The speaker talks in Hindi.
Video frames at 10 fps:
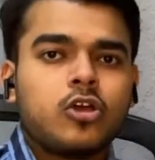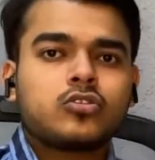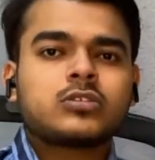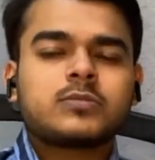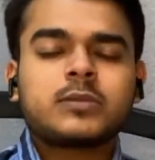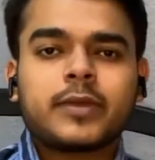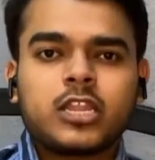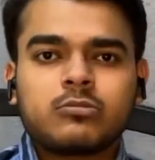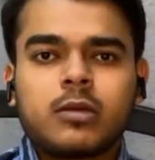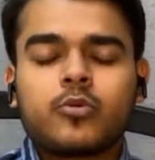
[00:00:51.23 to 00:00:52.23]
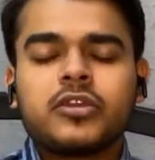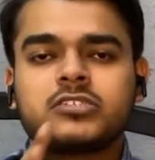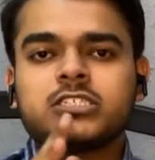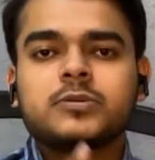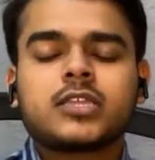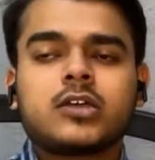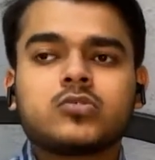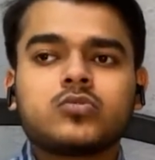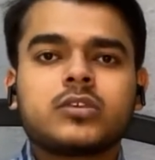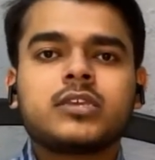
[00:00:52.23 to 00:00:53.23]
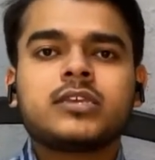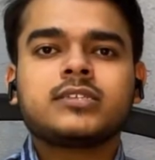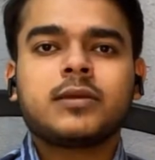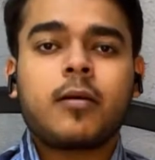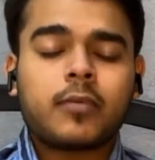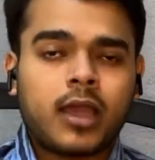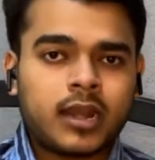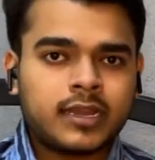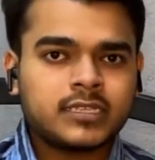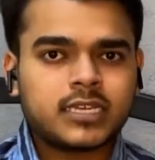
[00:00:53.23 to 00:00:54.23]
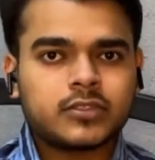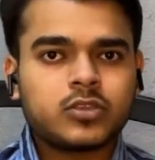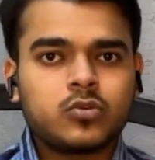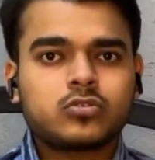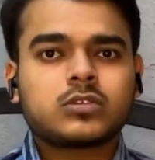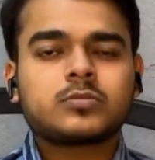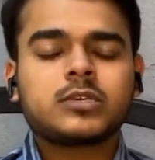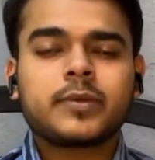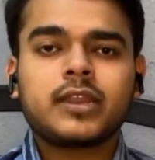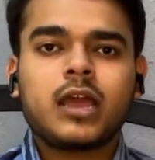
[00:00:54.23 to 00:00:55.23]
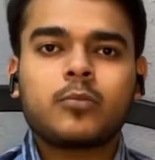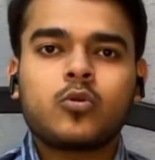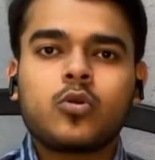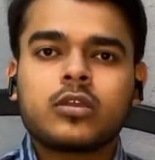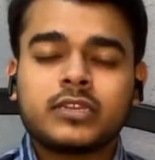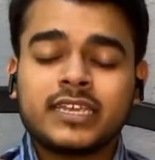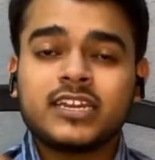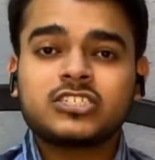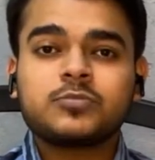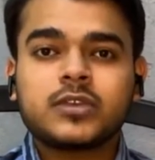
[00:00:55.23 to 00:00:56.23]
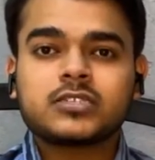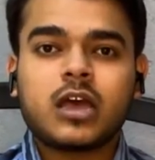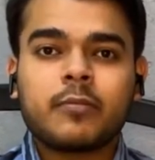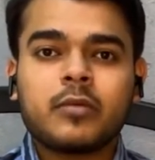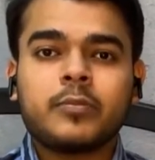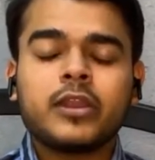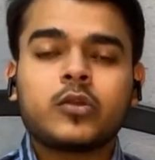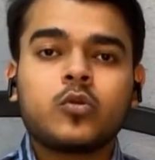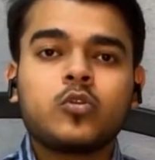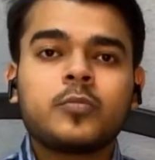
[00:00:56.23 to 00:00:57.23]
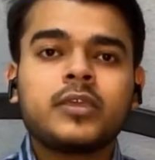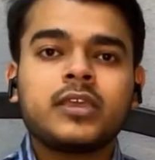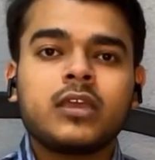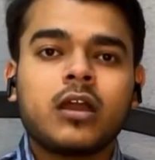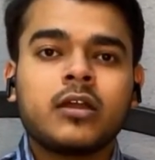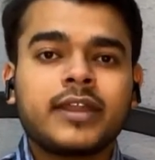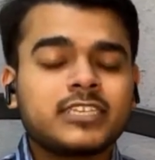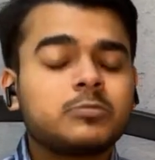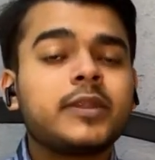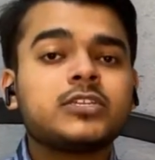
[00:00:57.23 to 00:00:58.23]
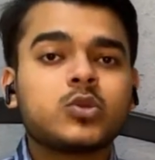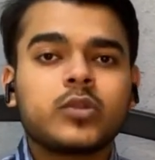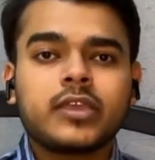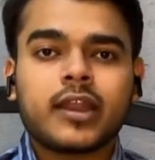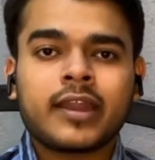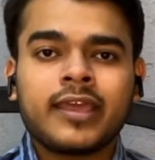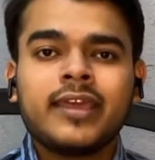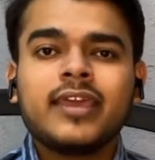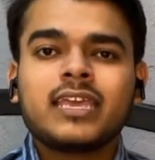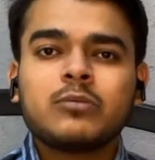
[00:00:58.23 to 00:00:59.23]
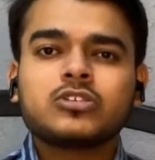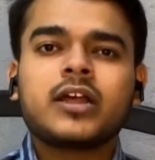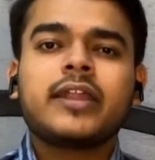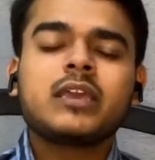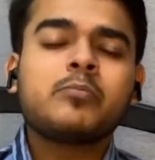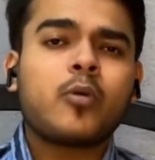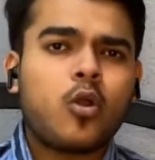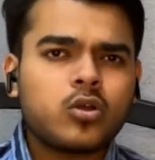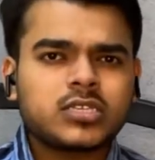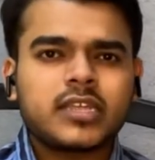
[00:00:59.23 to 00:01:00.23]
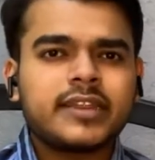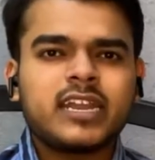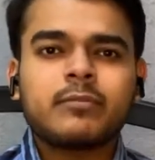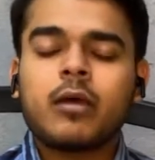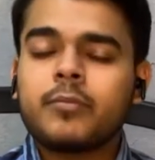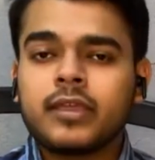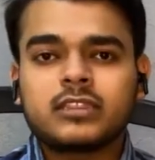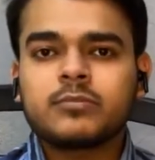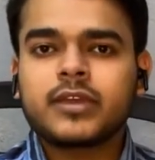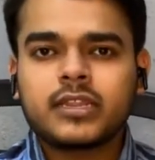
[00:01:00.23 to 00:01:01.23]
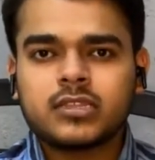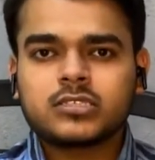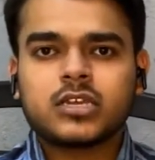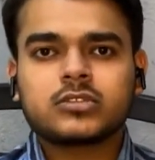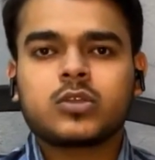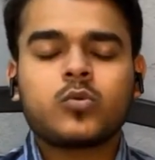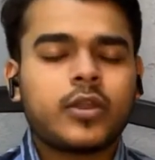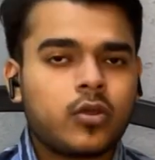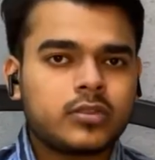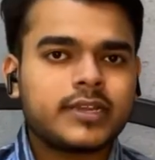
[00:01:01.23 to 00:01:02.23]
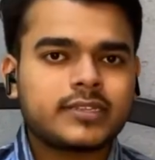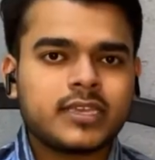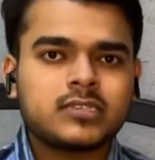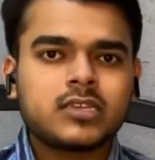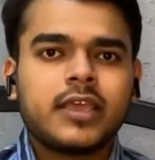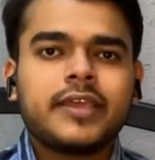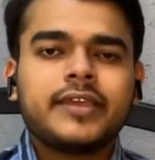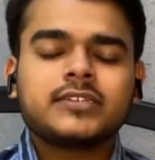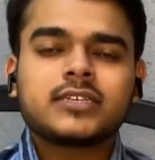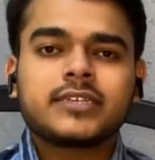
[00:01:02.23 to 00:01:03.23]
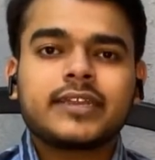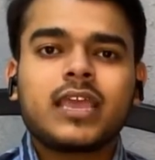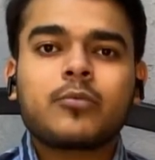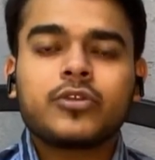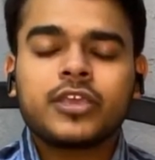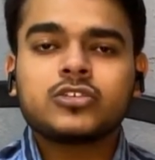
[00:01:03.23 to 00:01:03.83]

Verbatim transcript: तो सबसे पहले तो मैं आपको एक चीज बता दूं कि जब आप कार लेना चाहते हो तो सबसे पहले आपको डीलरशिप के सामने बिल्कुल भी डेस्परेट शो नहीं करना है कि मुझे गाड़ी की बहुत ज्यादा नीड है मैं आप एकदम खरीदना चाहता हूँ एंड ऑल दैट थिंग्स इट जस्ट दैट कि आपको ये